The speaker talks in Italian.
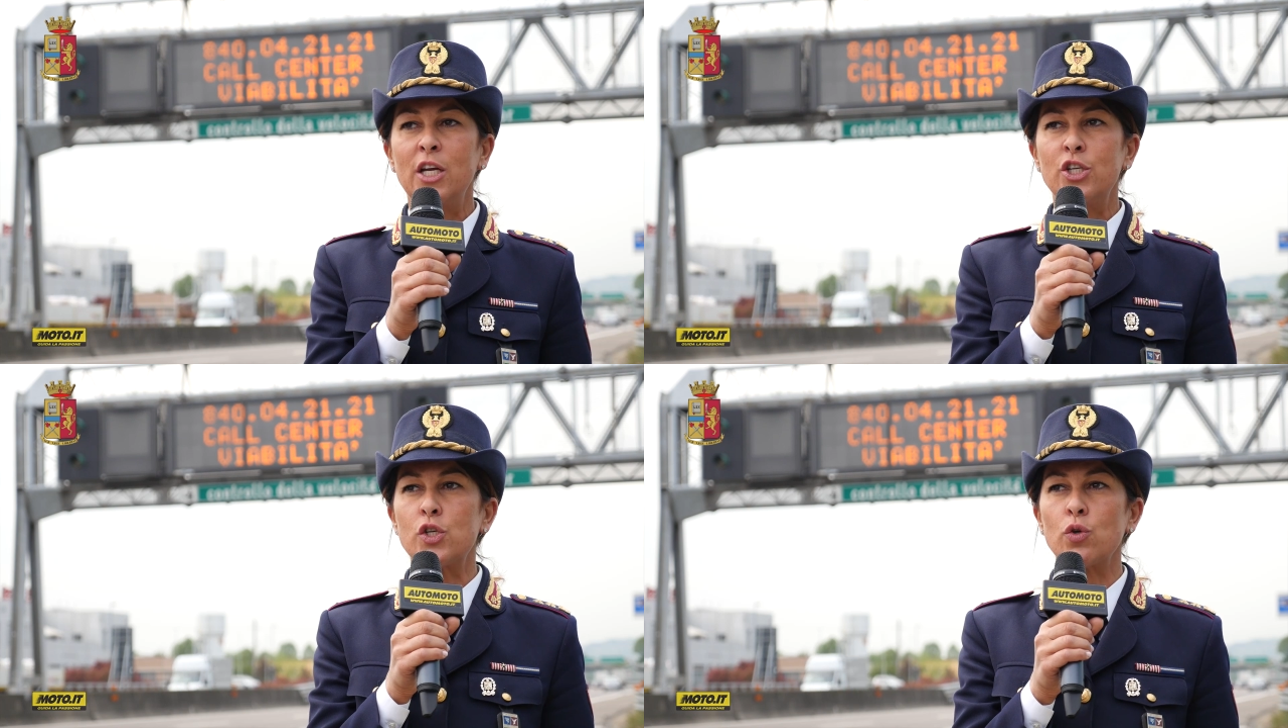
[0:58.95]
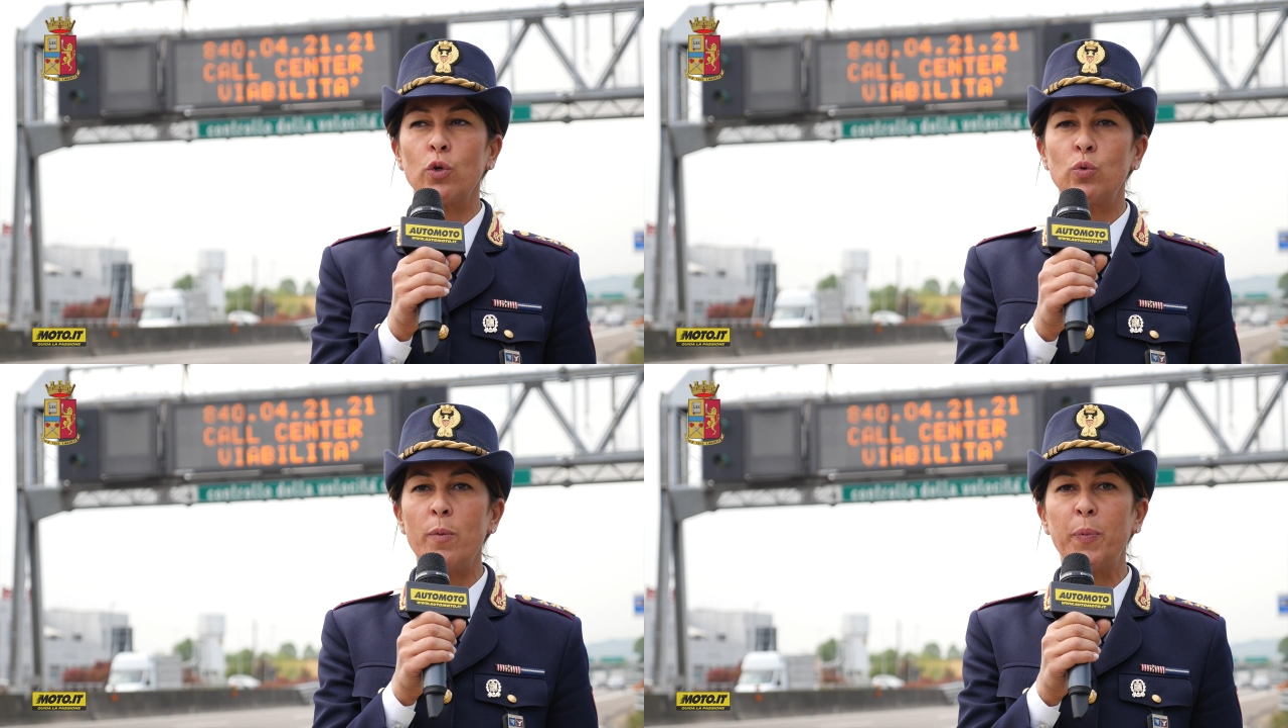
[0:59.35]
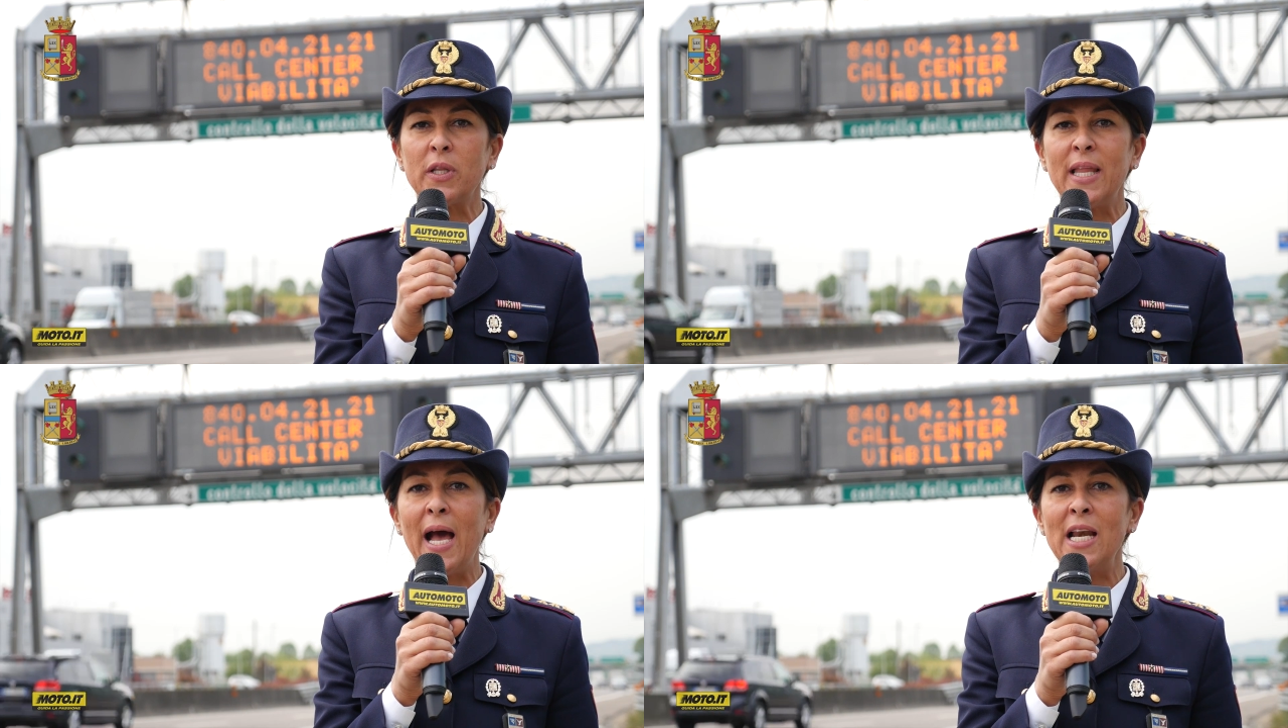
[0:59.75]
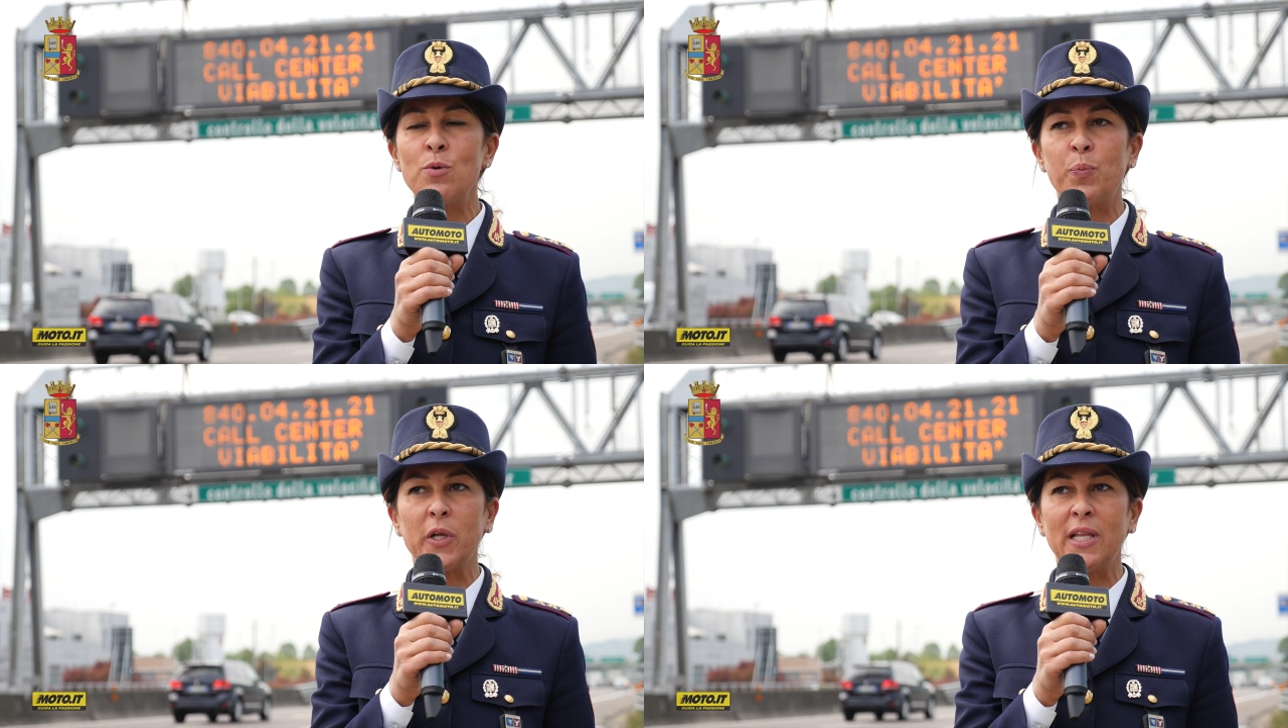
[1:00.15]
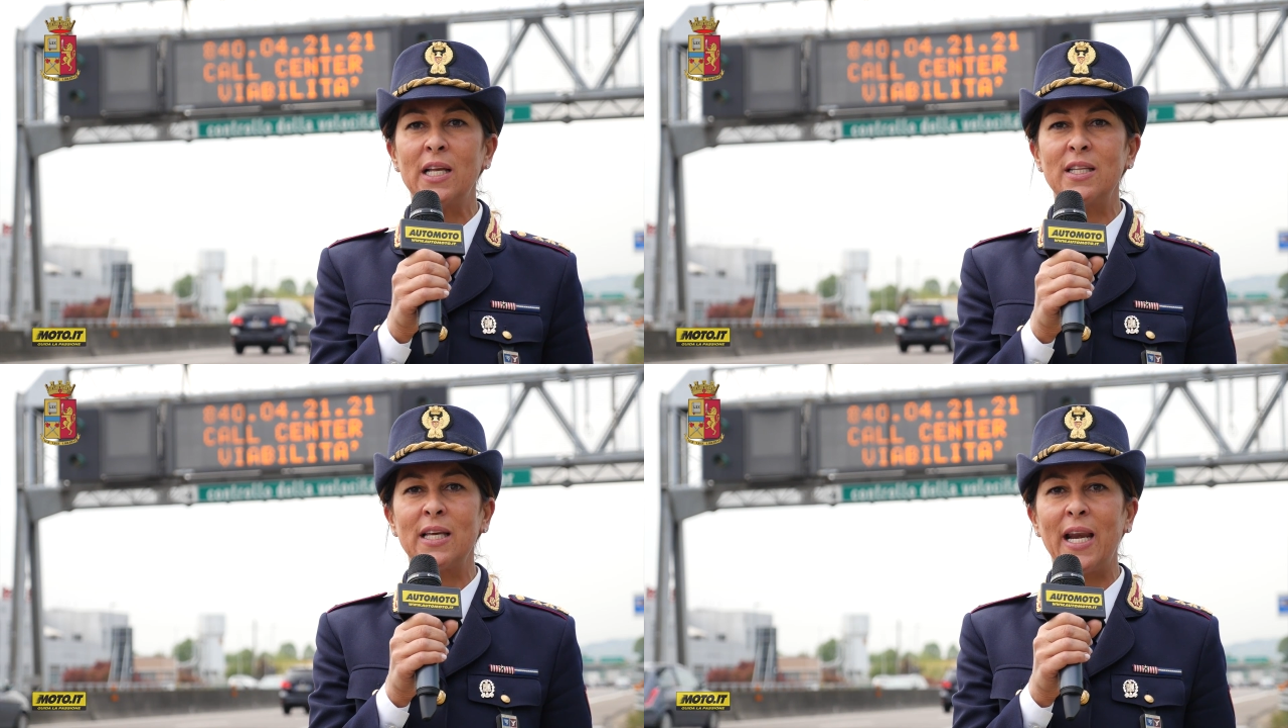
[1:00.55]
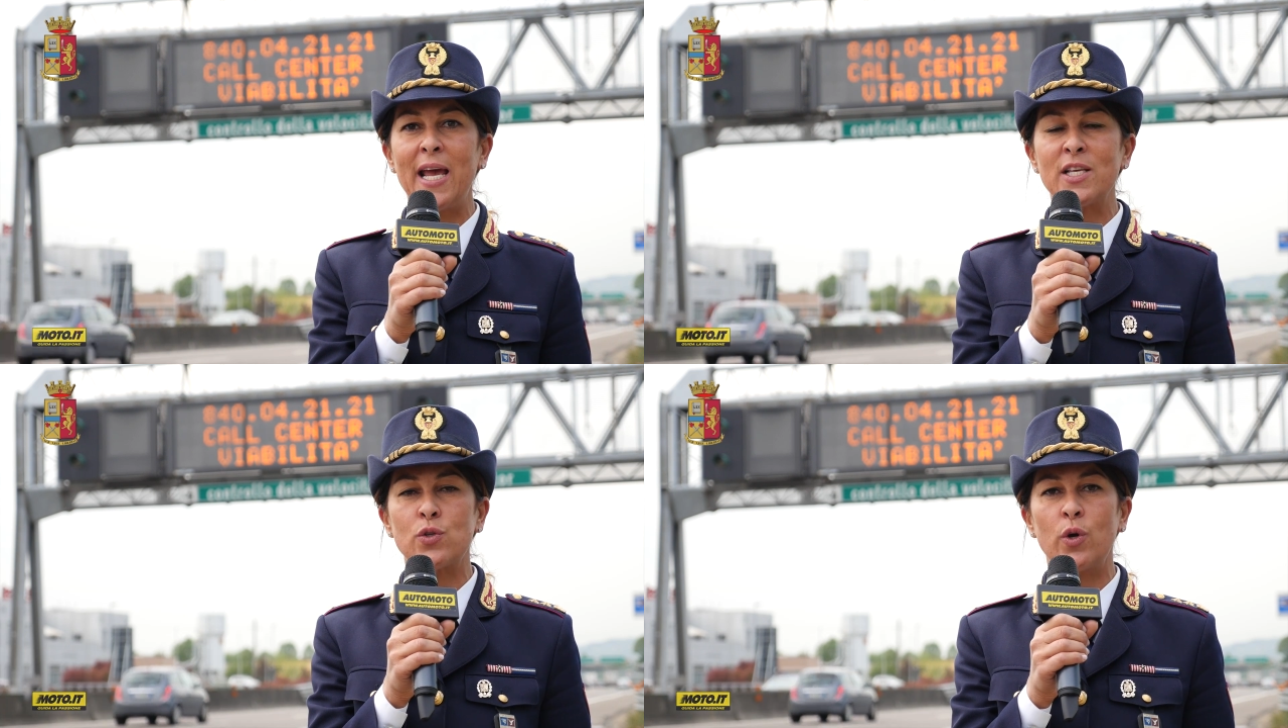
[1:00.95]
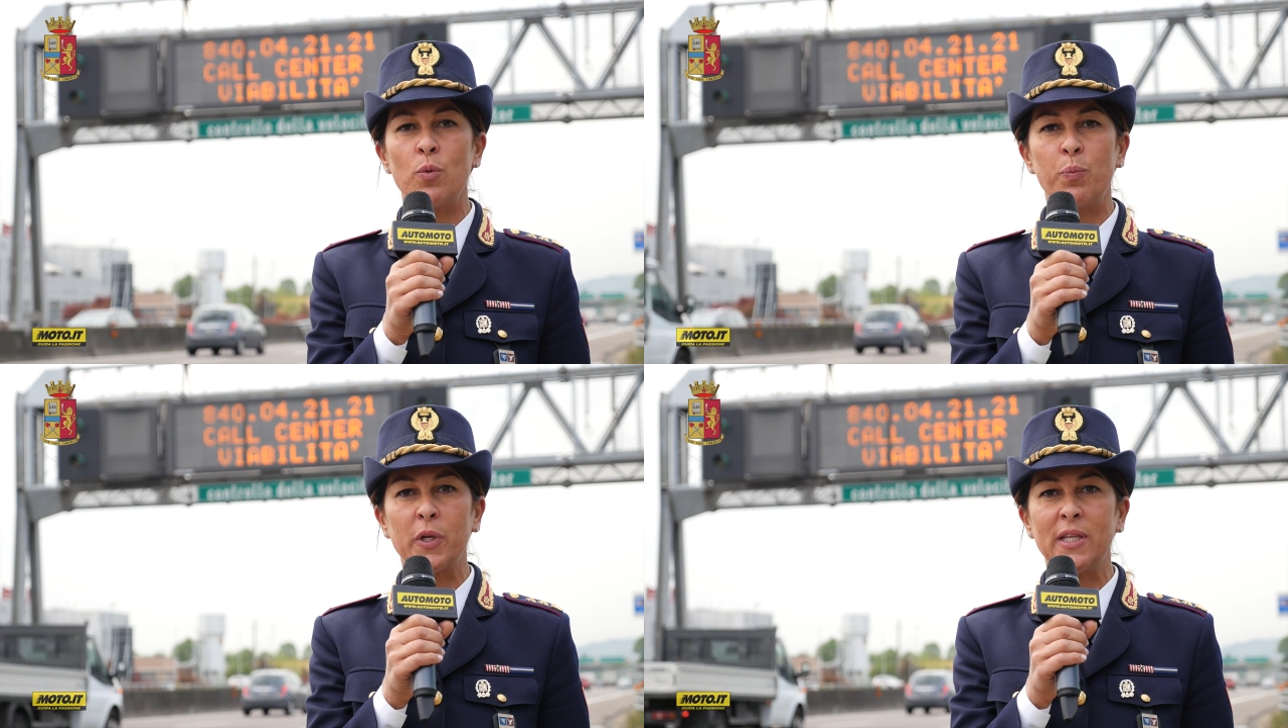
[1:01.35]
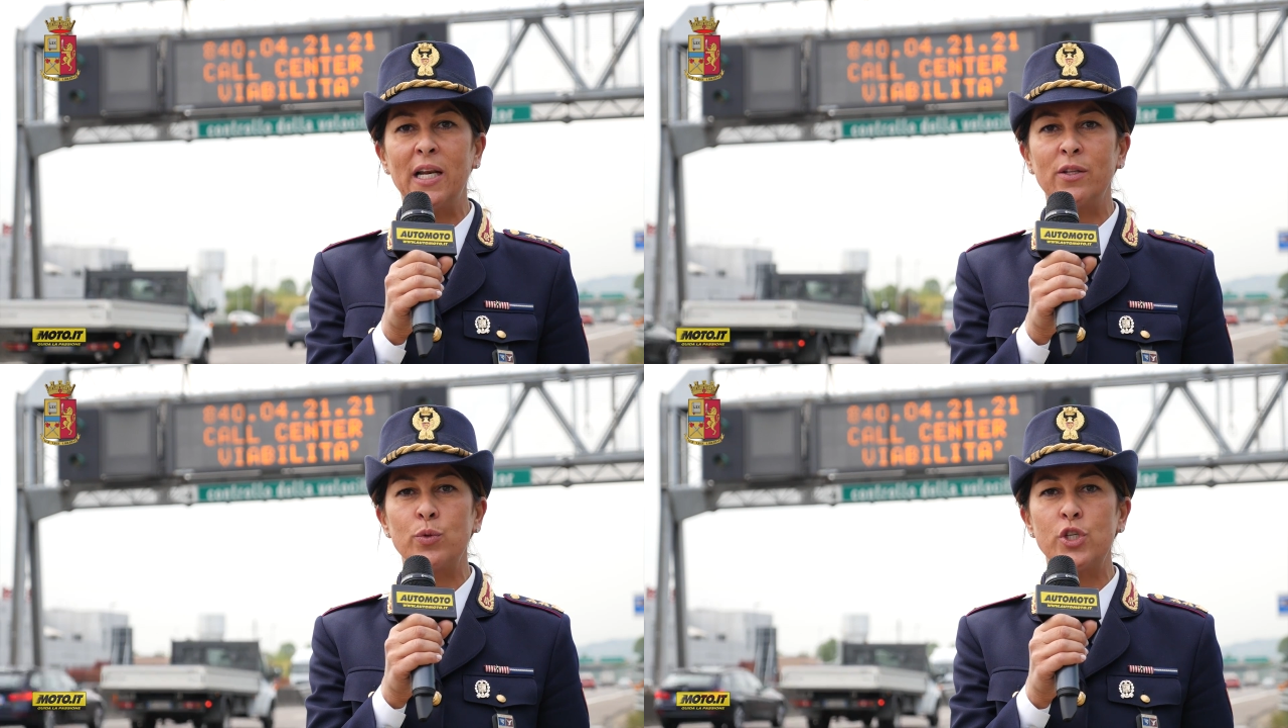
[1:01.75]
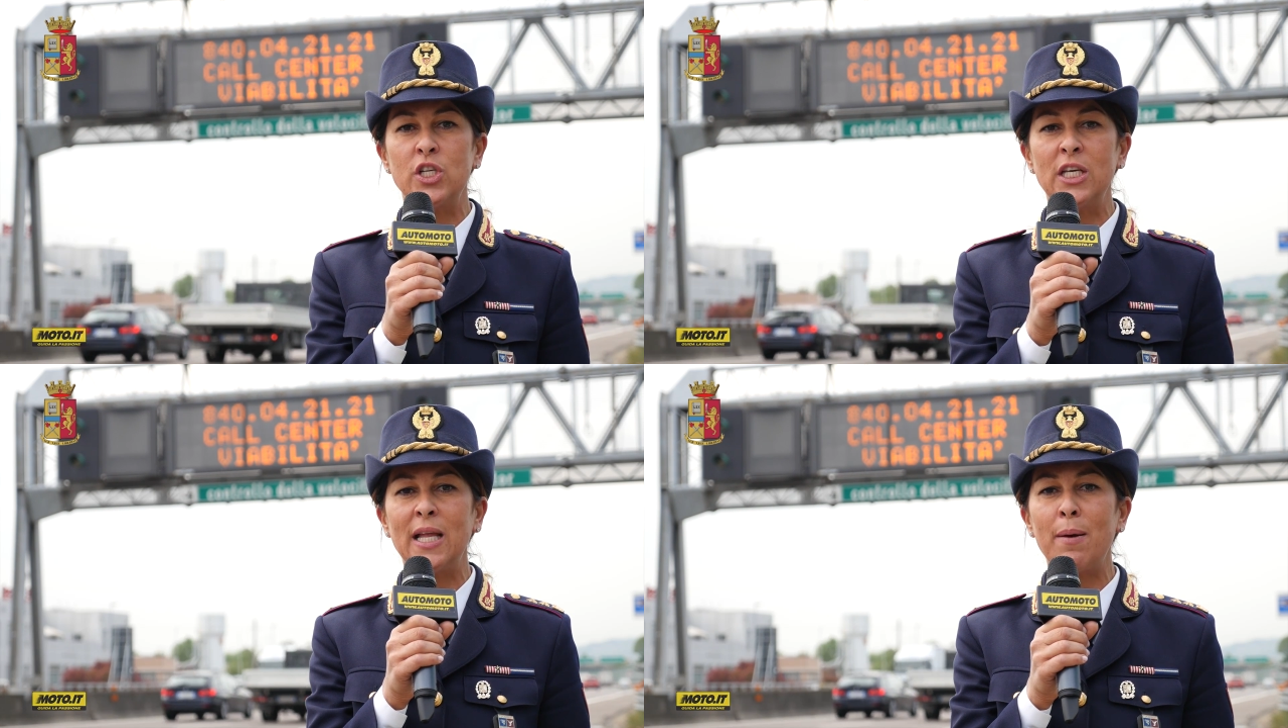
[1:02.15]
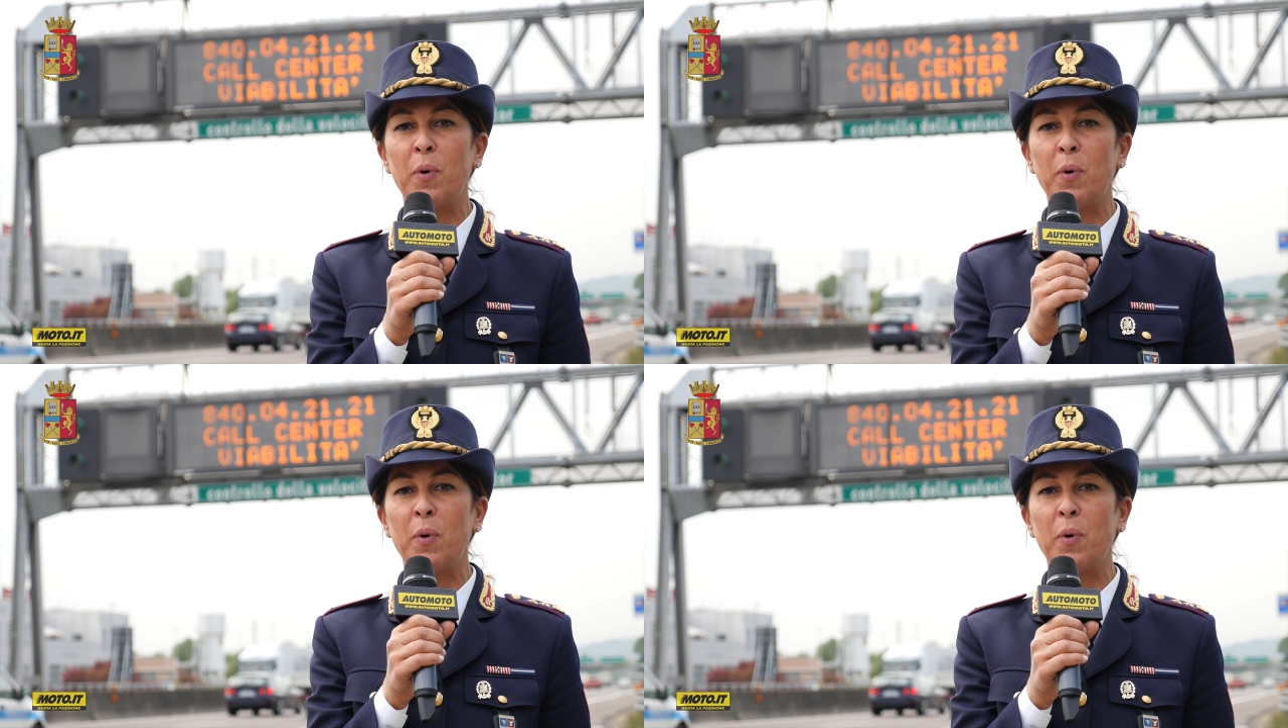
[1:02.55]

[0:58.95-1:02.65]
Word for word: Ci sono due portali, un portale d'ingresso e un portale d'uscita,